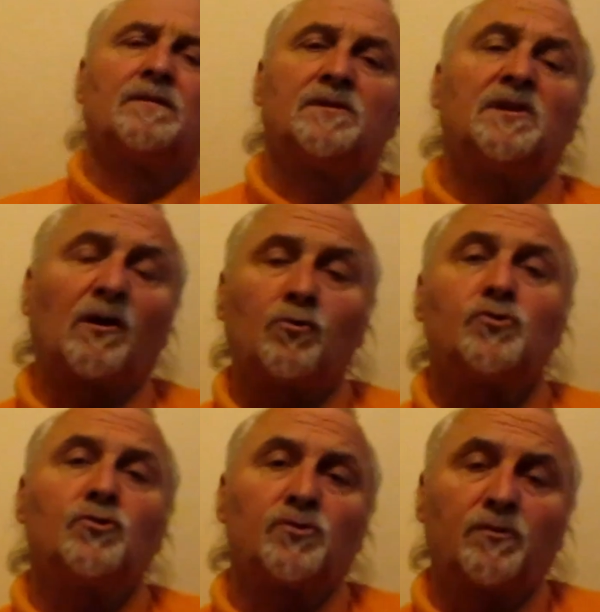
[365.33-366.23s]
Si ta
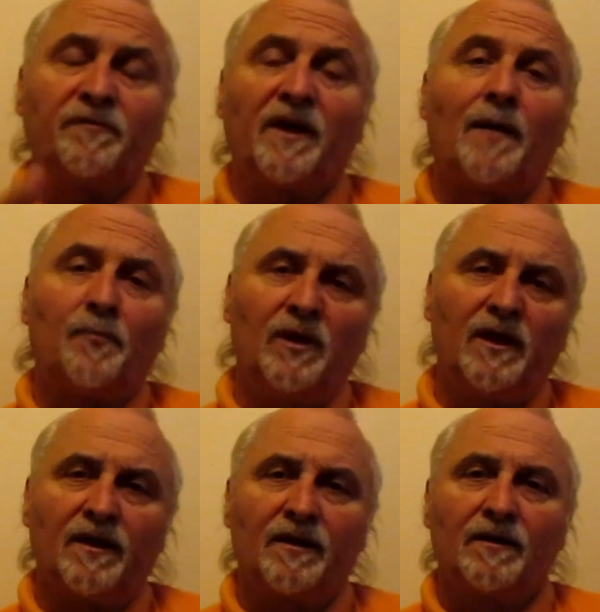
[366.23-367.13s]
conscience te fait rappeler
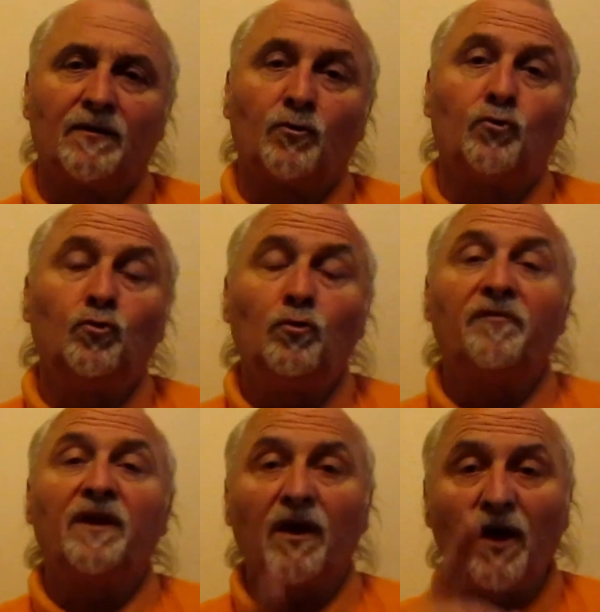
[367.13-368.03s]
que tu
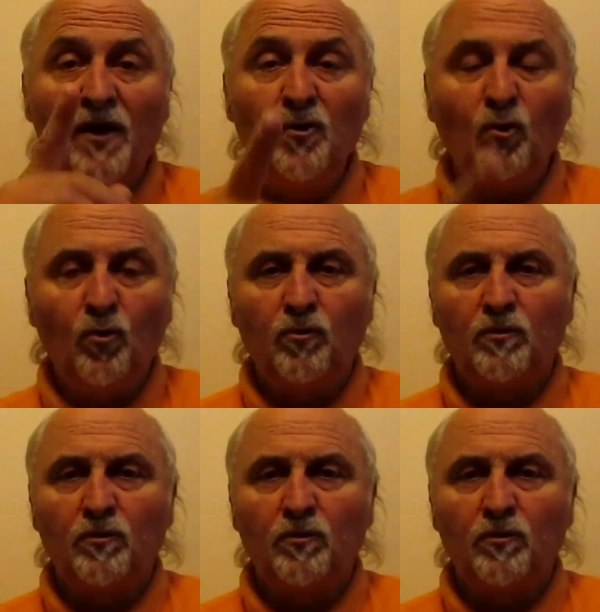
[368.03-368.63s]
devais un euro